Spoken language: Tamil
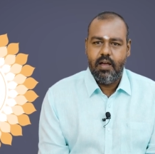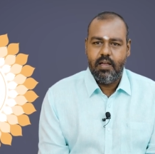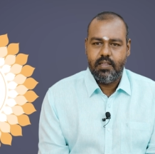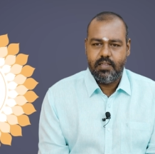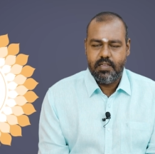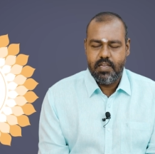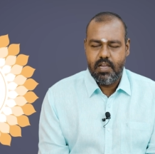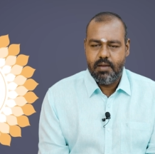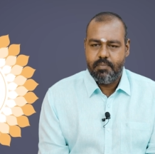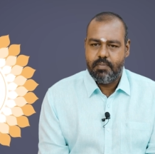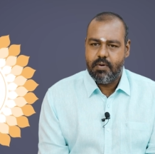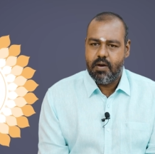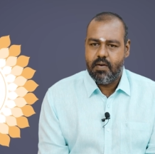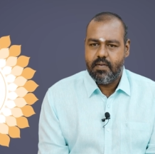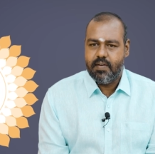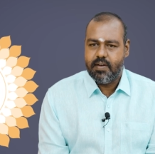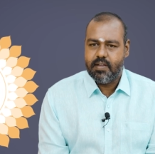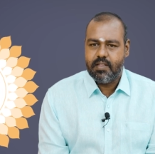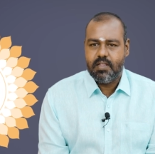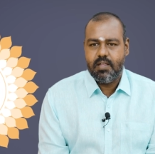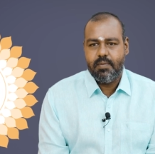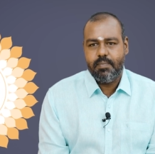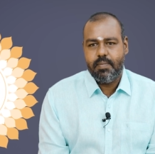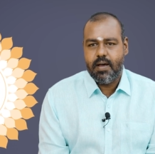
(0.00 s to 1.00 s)
அச்சய
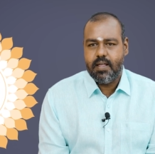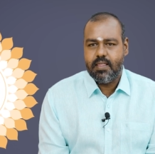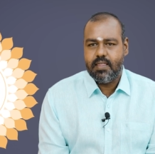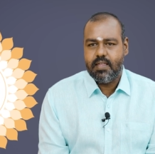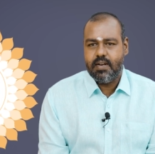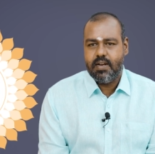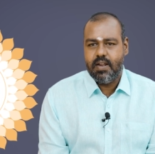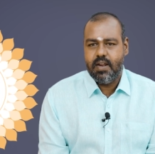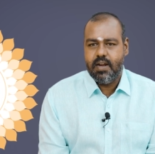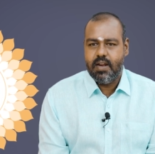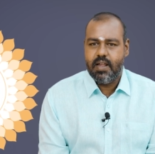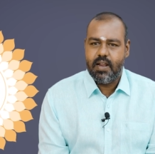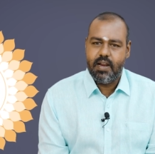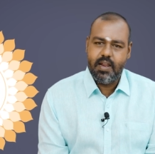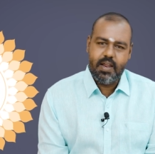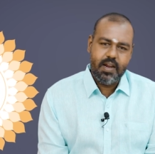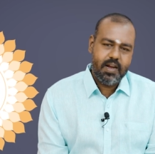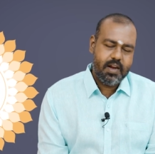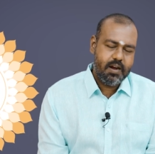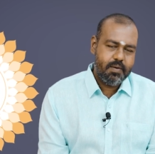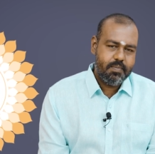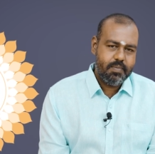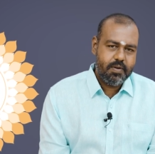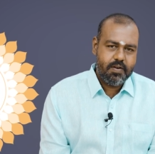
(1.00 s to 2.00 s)
பாவத்தை பார்த்துட்டு நிறைய
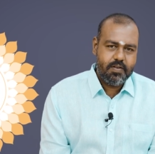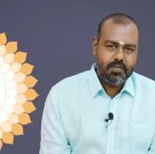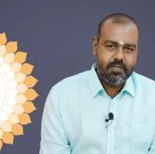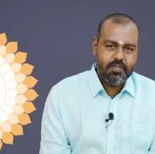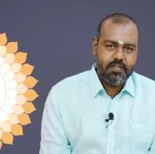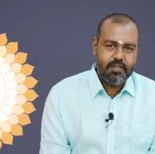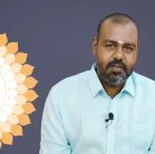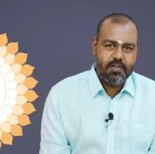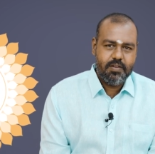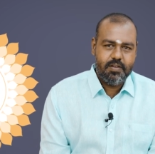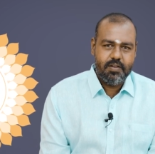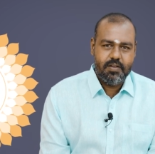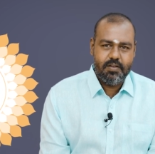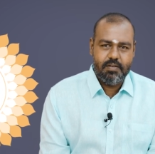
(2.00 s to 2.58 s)
நண்பர்கள் வந்து